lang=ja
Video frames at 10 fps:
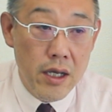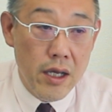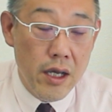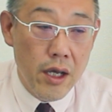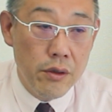
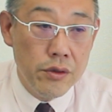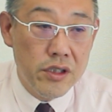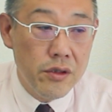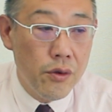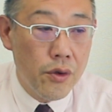えー、う
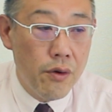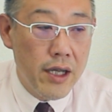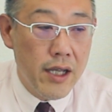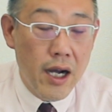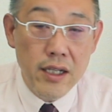ちの子
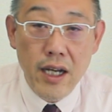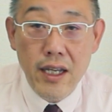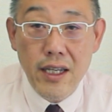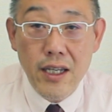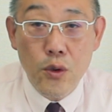は泣かな
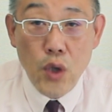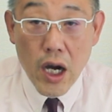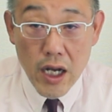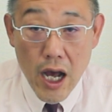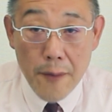いいい子だ
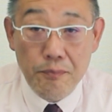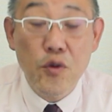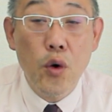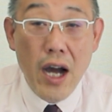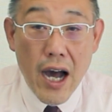から
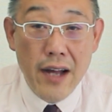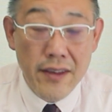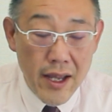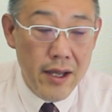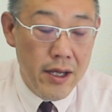とか
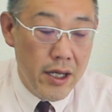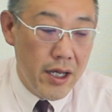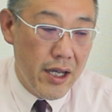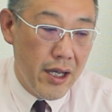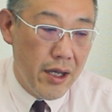ね、
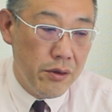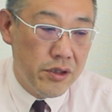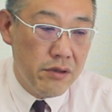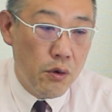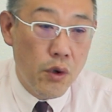えー、う
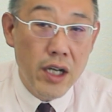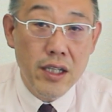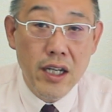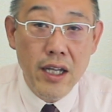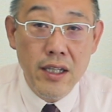ちは小
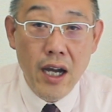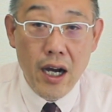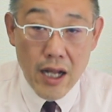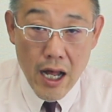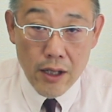型犬だ
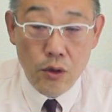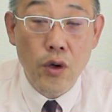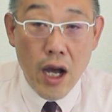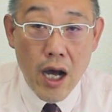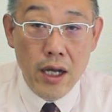からと
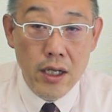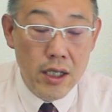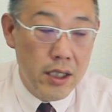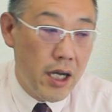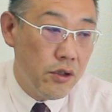か、
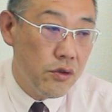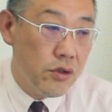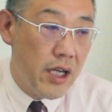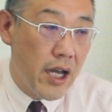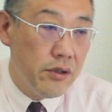家
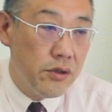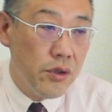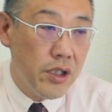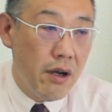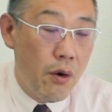族がいる
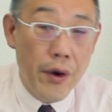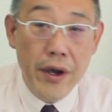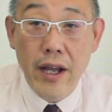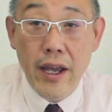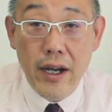時は吠
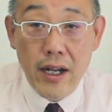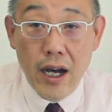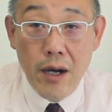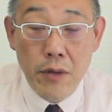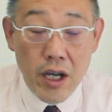えないか
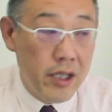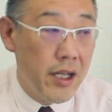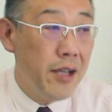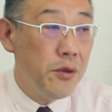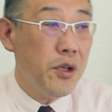ら、まあ、い
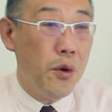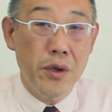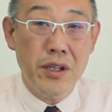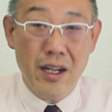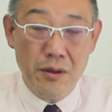ない時
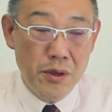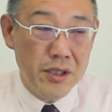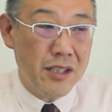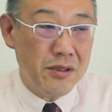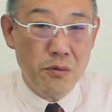吠えて、吠え
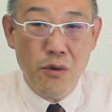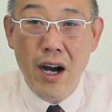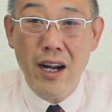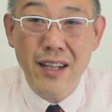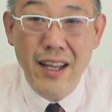てたとしても
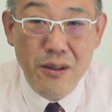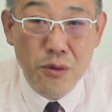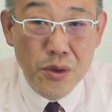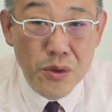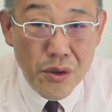わからないから
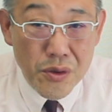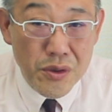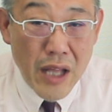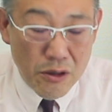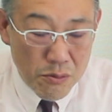そういうことを言
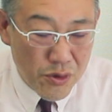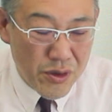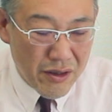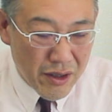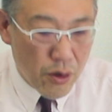うだと思う
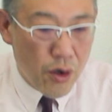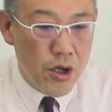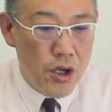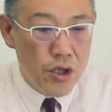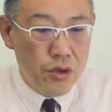んですけど、
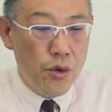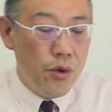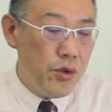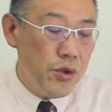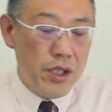そ
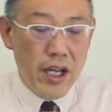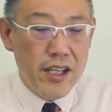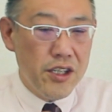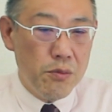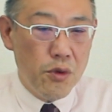ういう経
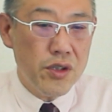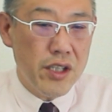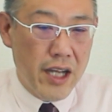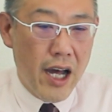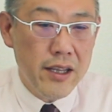緯を持っ
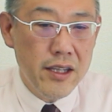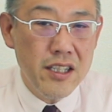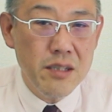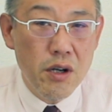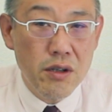て飼って
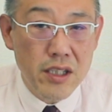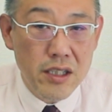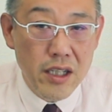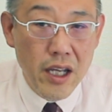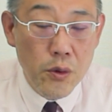しまう方っ
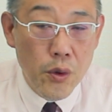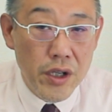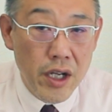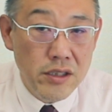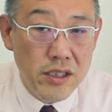て結構
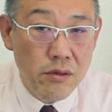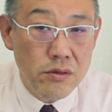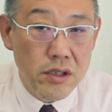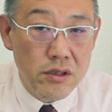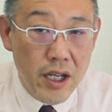いらっしゃる
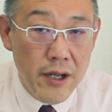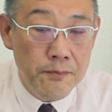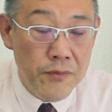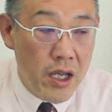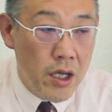んですね。
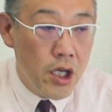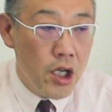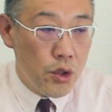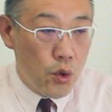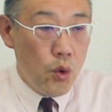
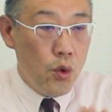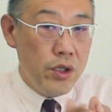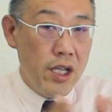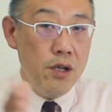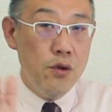当
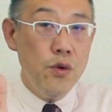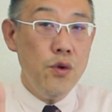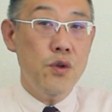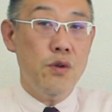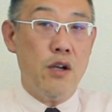然
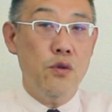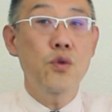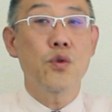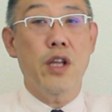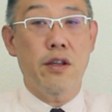ルールは
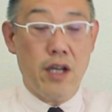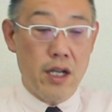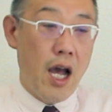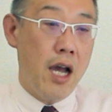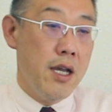ルールですか
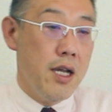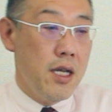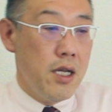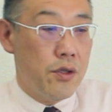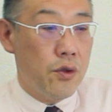ら。
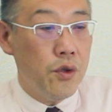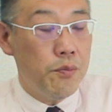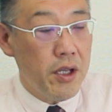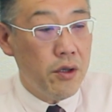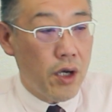その
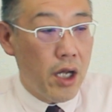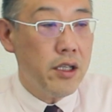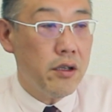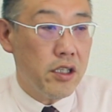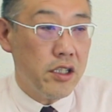ペット飼っ
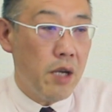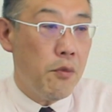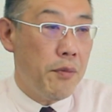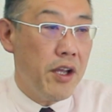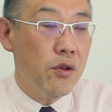てる方、じゃあ
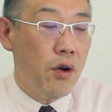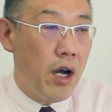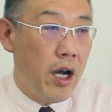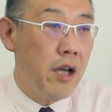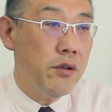もうペットは
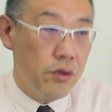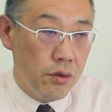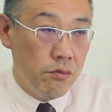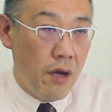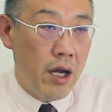早
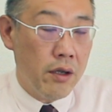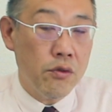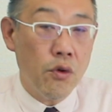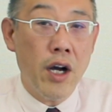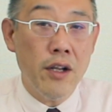く、まあ、
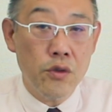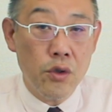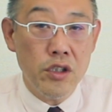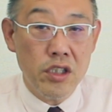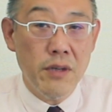他のと
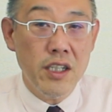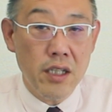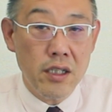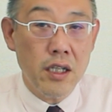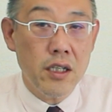ころに住まし
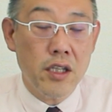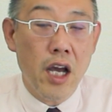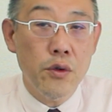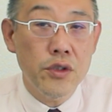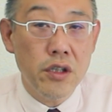たり何か
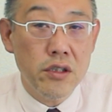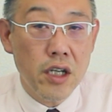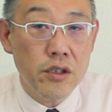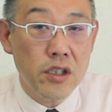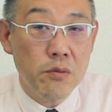対応してくだ
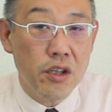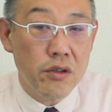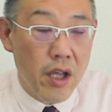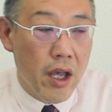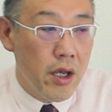さいって言ってもで
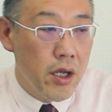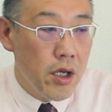すね、